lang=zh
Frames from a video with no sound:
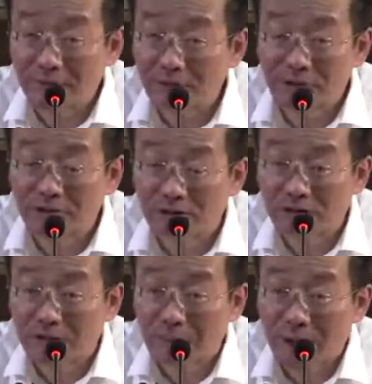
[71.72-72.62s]
无论是
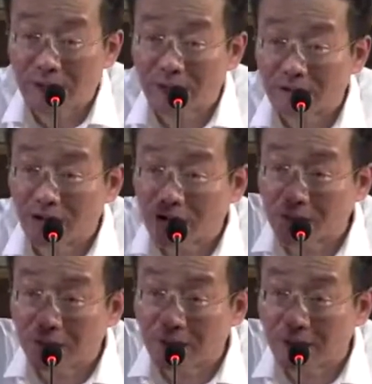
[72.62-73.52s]
低级白领还是高级
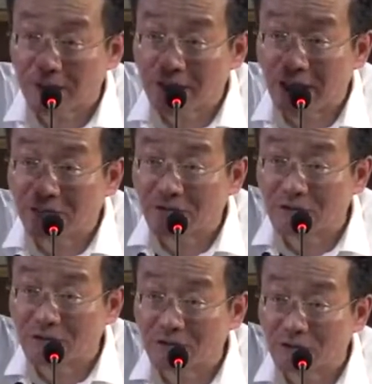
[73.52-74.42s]
白领，还是
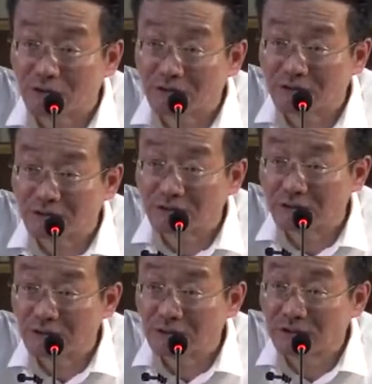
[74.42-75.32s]
IT 工程师，
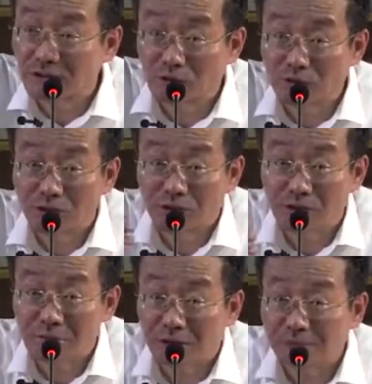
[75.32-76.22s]
其实都是
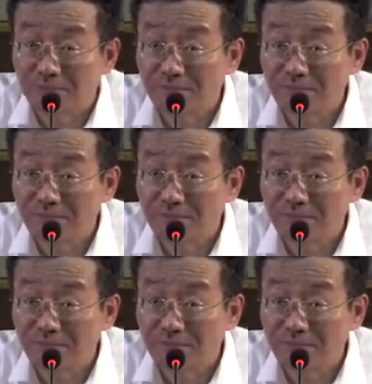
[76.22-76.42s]
人民。